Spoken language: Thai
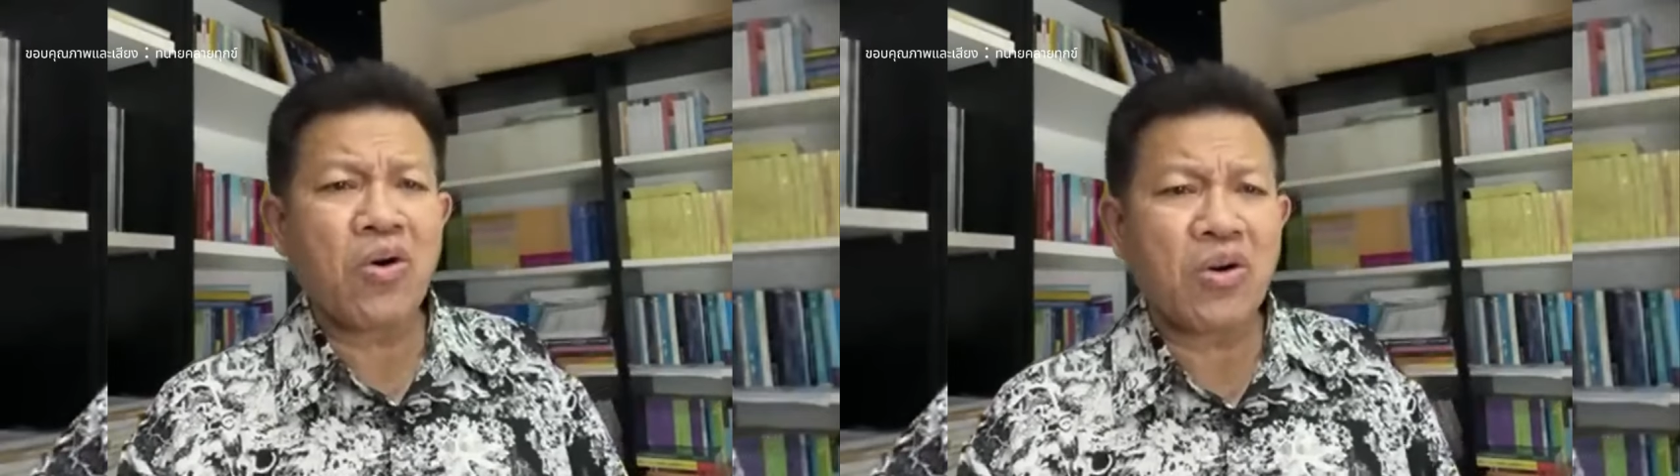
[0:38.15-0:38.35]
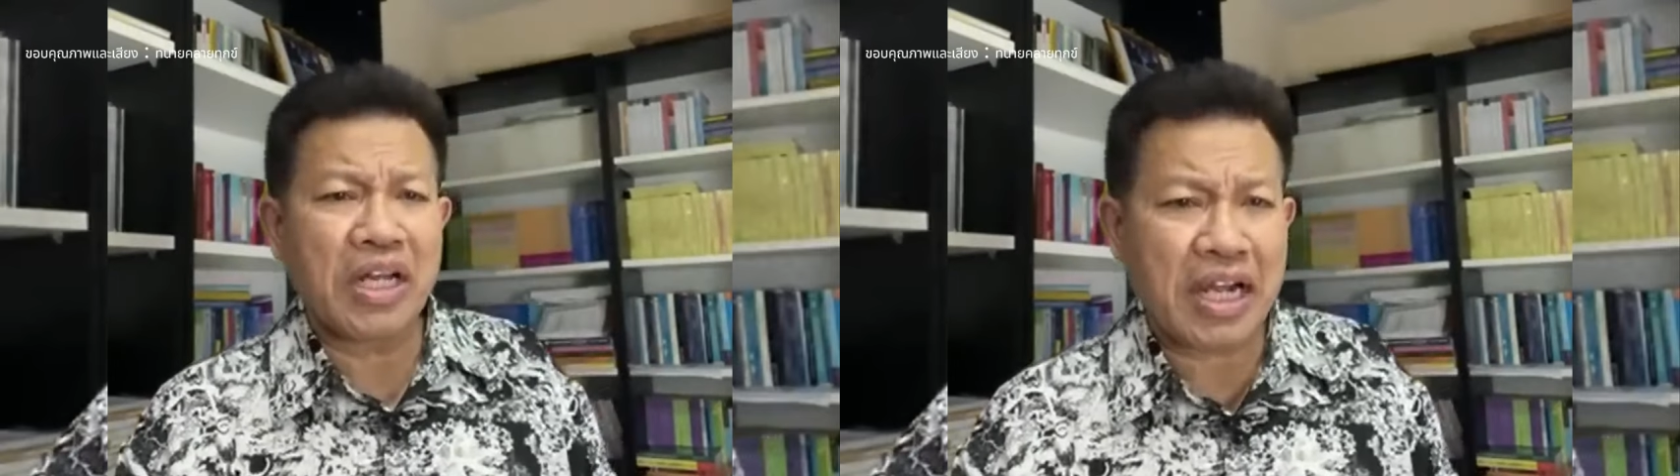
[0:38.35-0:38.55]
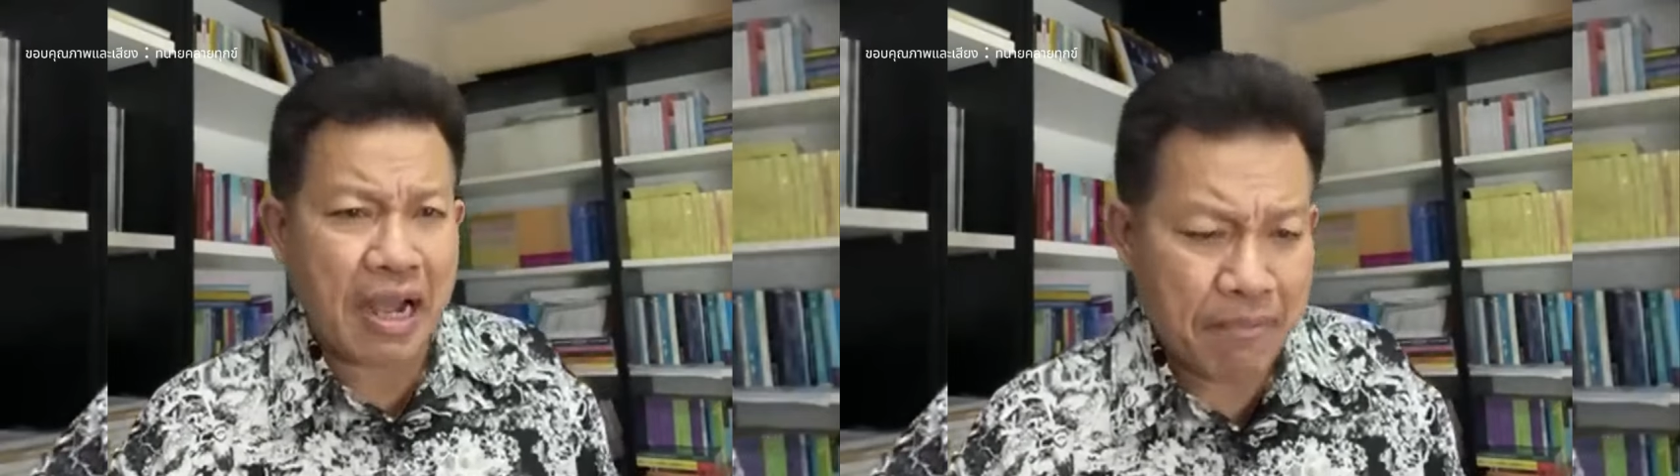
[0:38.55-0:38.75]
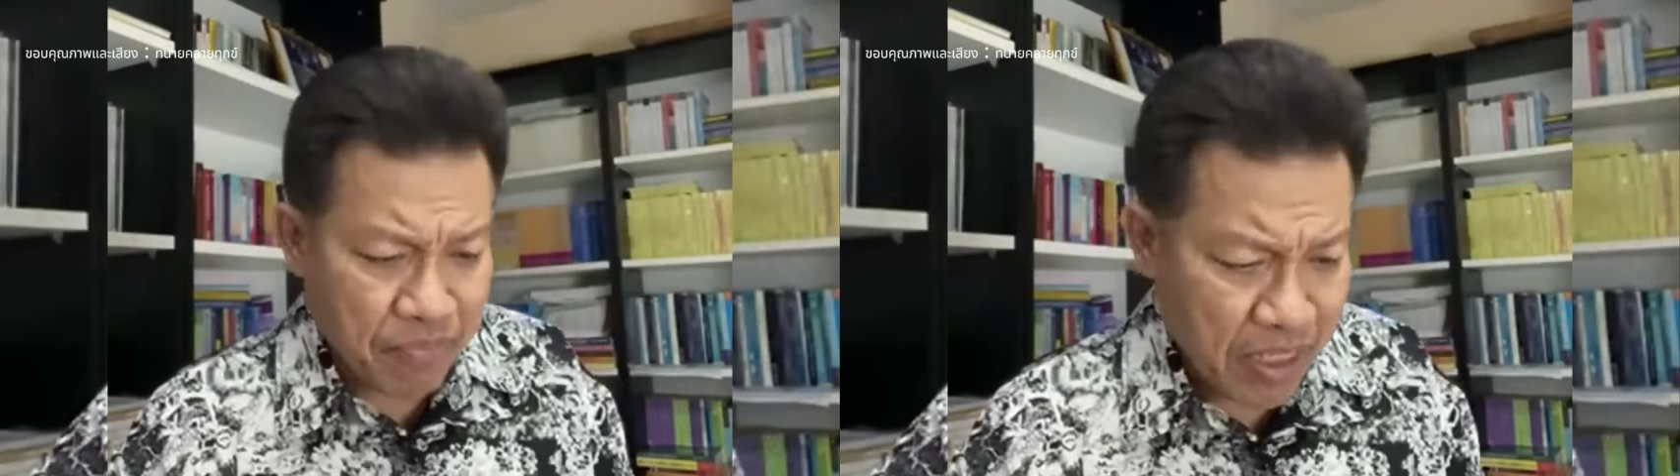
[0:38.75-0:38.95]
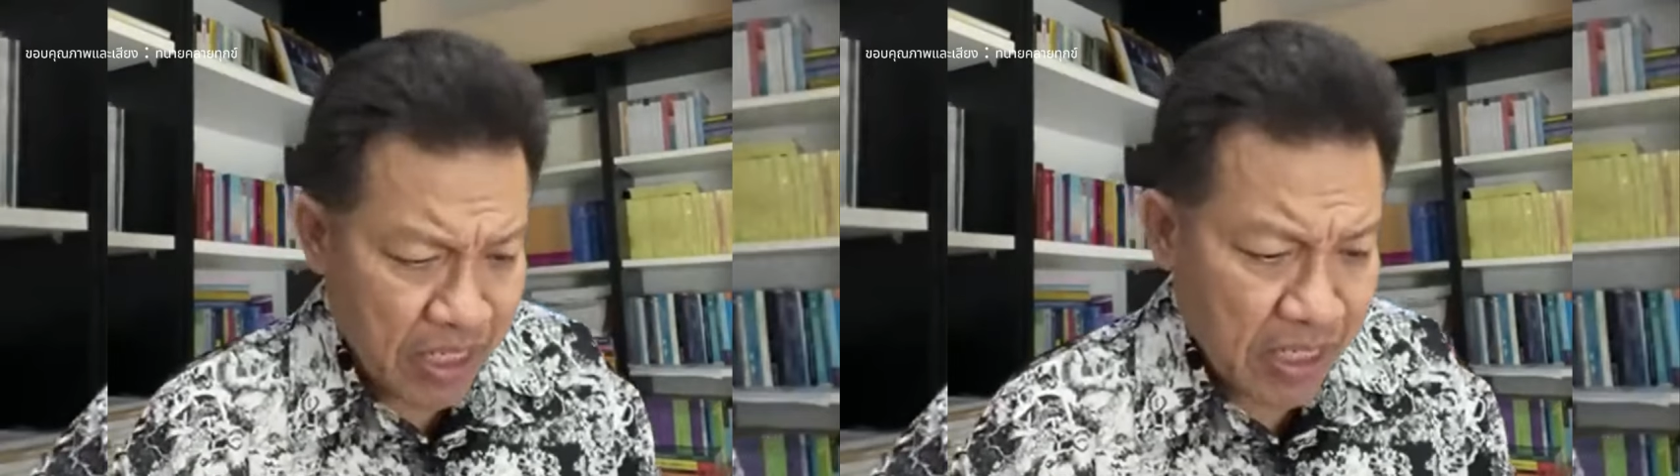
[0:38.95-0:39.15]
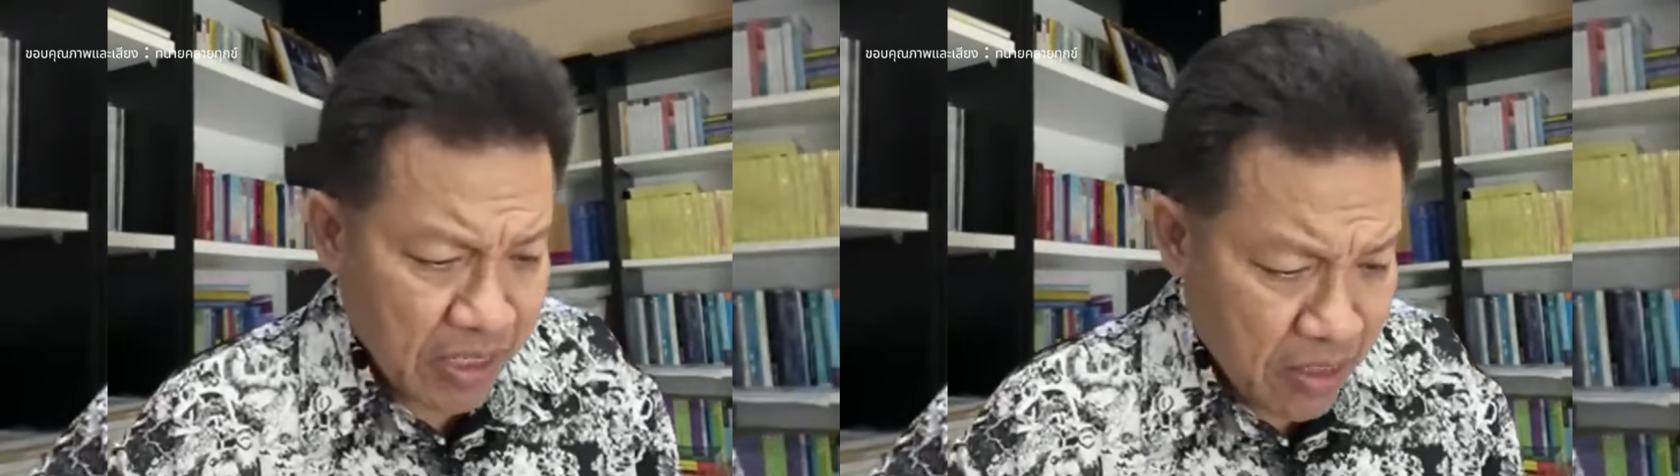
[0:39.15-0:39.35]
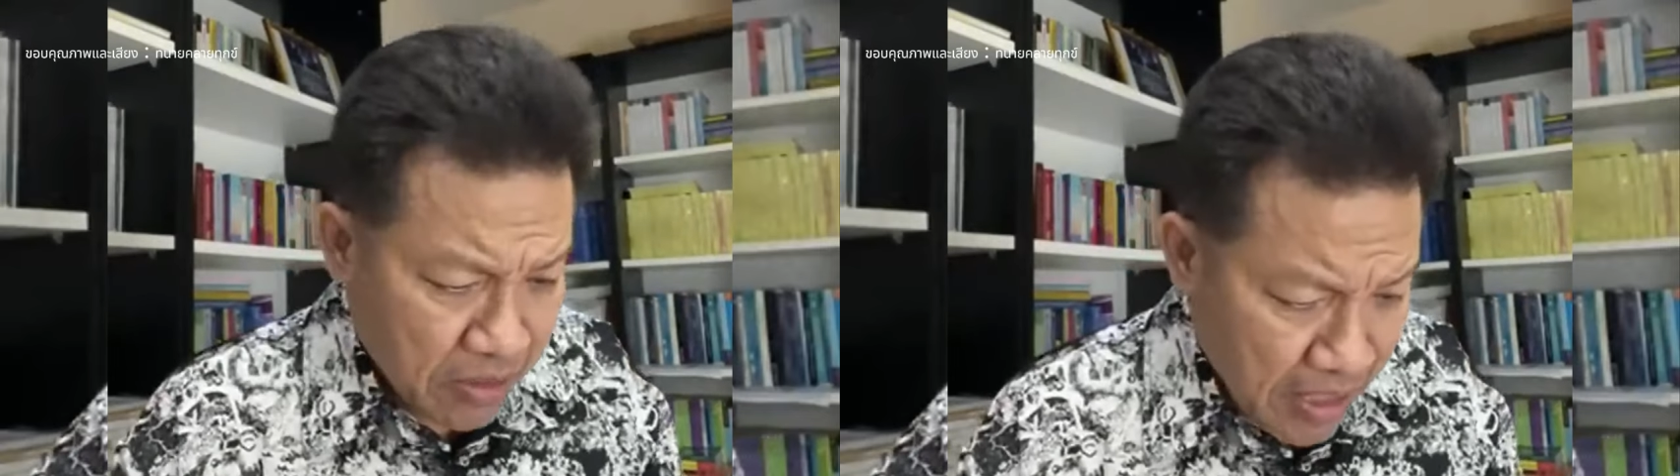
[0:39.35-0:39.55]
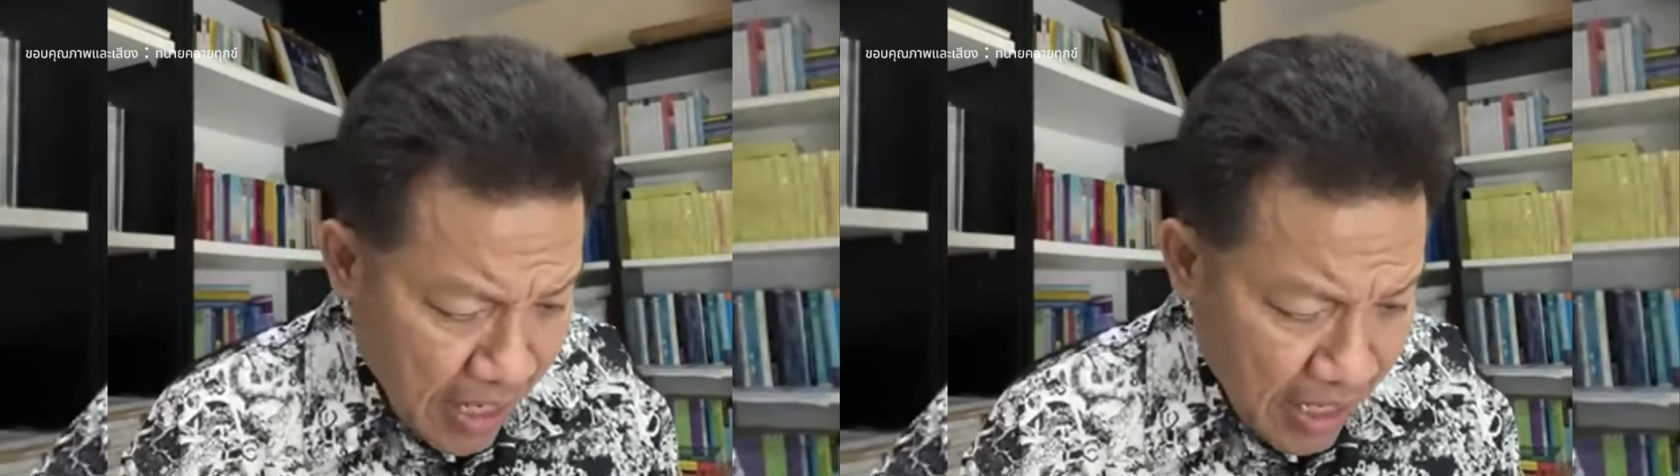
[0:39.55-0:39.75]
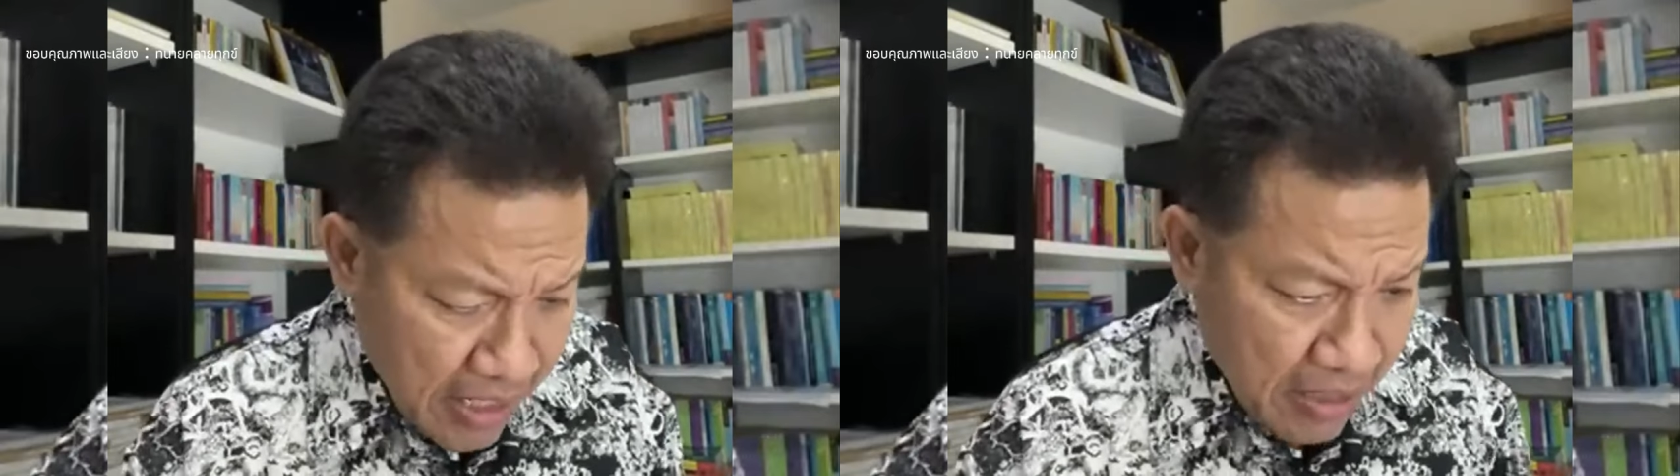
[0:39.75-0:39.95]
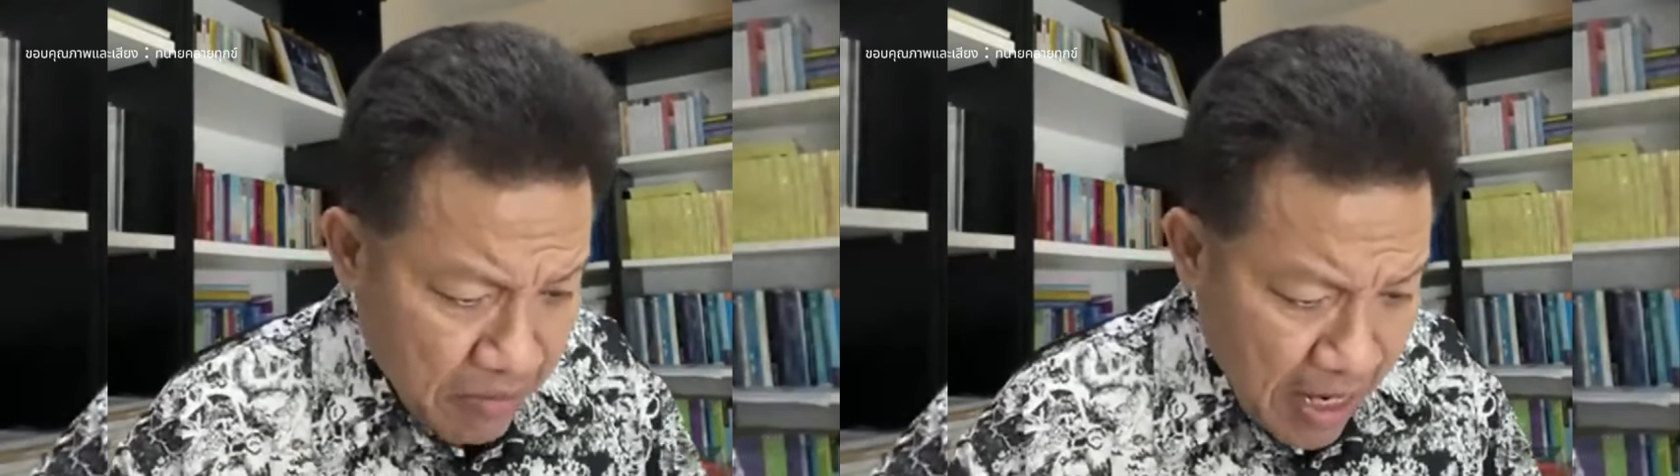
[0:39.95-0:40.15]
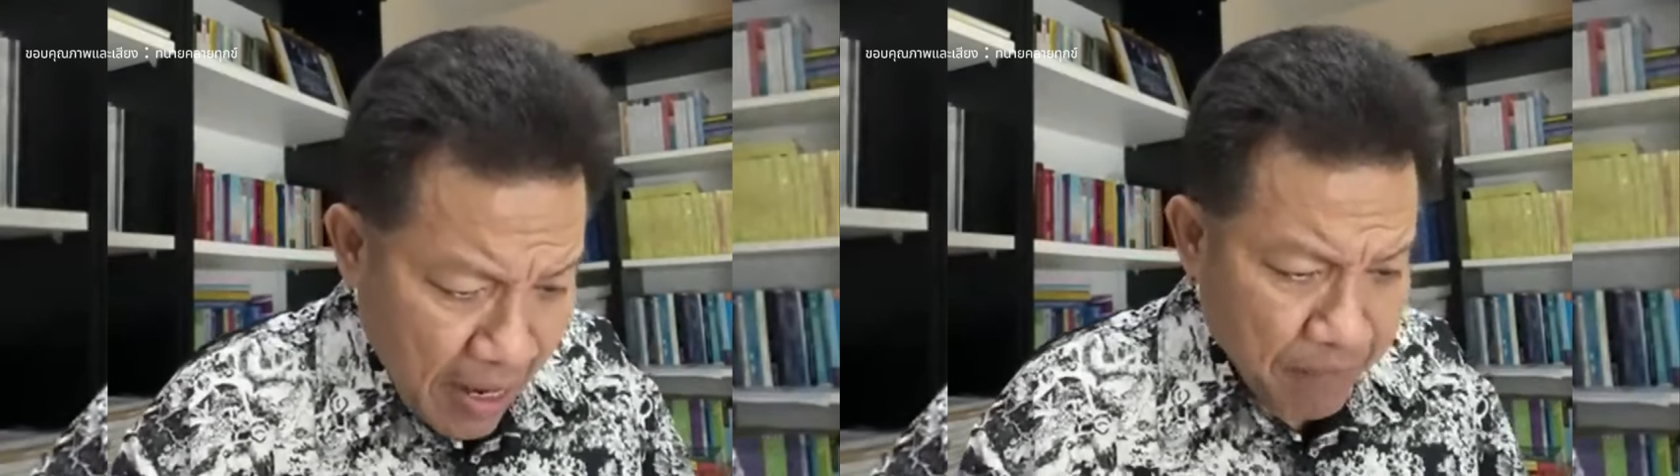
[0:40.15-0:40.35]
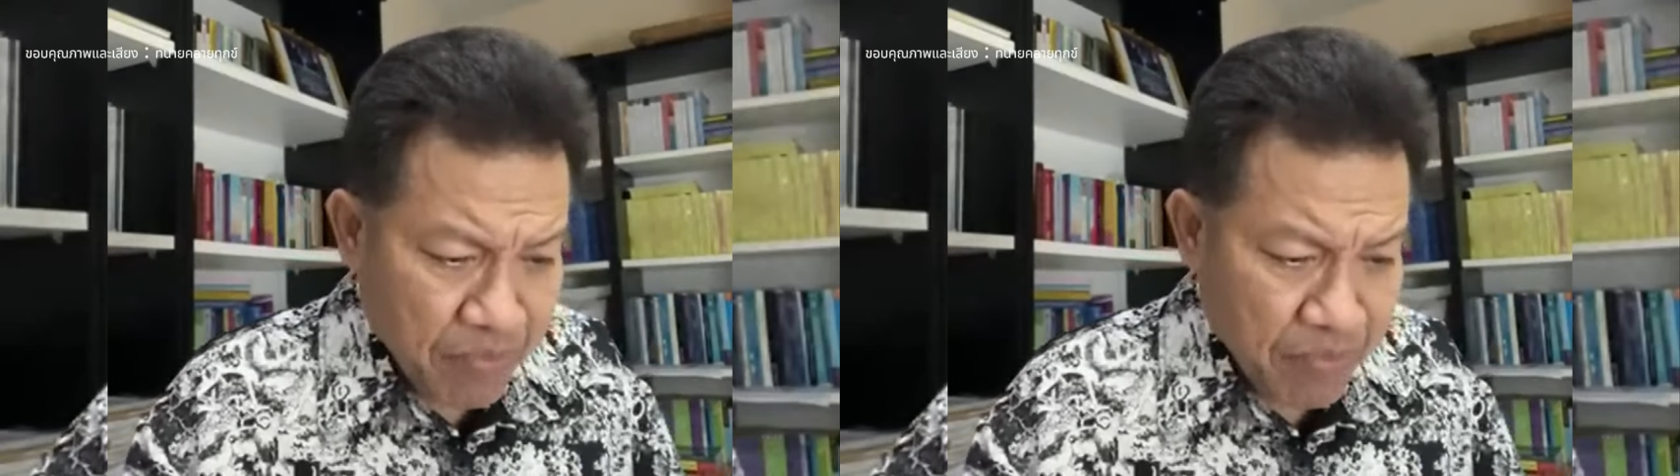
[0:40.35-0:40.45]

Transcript: เนี่ยครับก็แสดงให้เห็นว่า